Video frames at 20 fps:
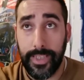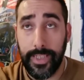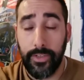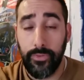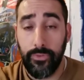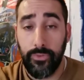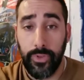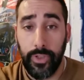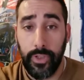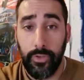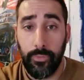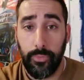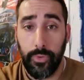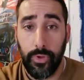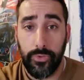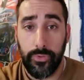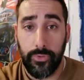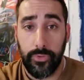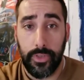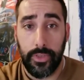et qui a donné
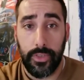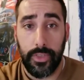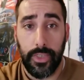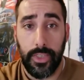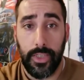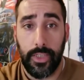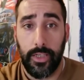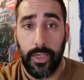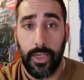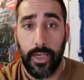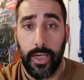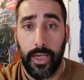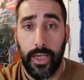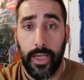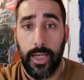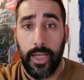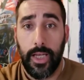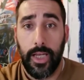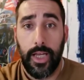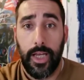l'opportunité
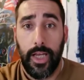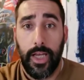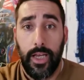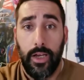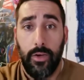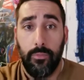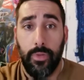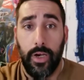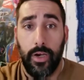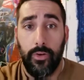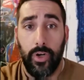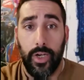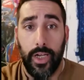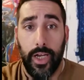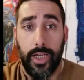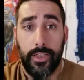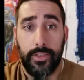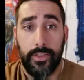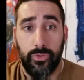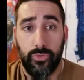à, bah
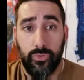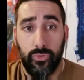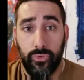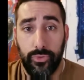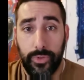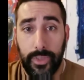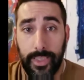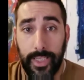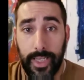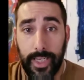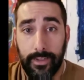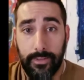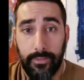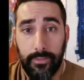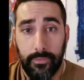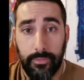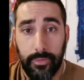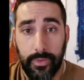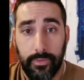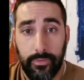voilà, des
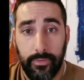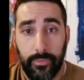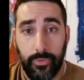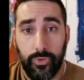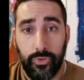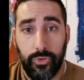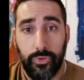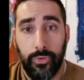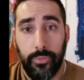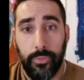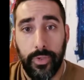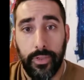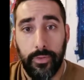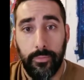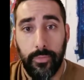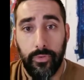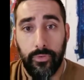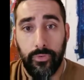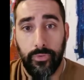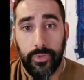autodidactes, parce que moi je suis
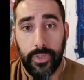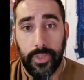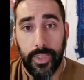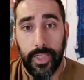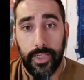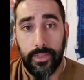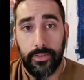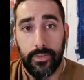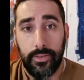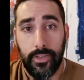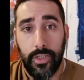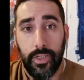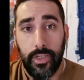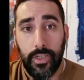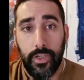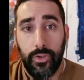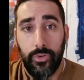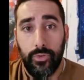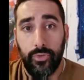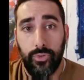complètement autodidacte,
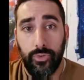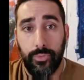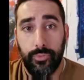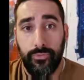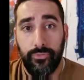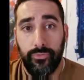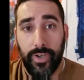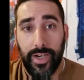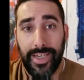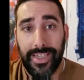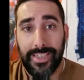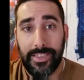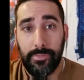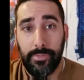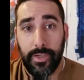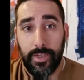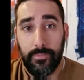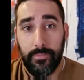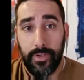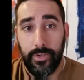de pouvoir
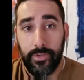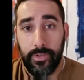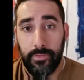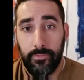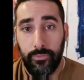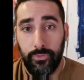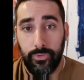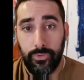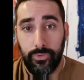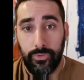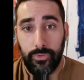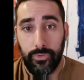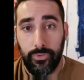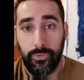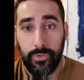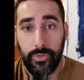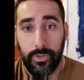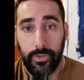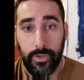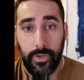exprimer une
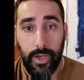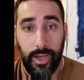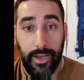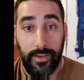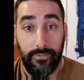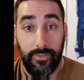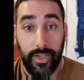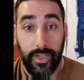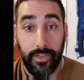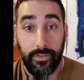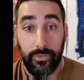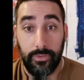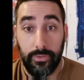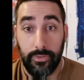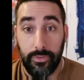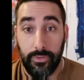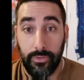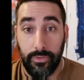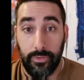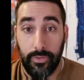émotion euh, avec
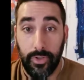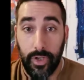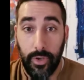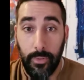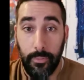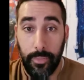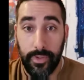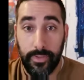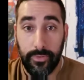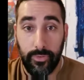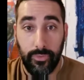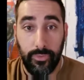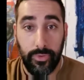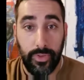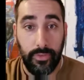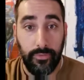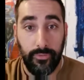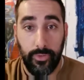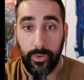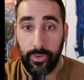un
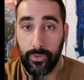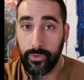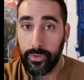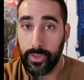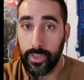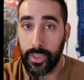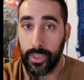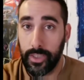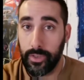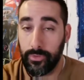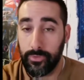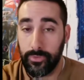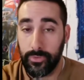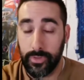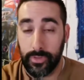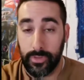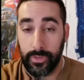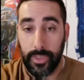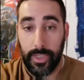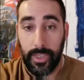pinceau, des feutres, un
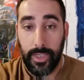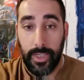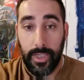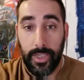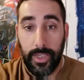crayon.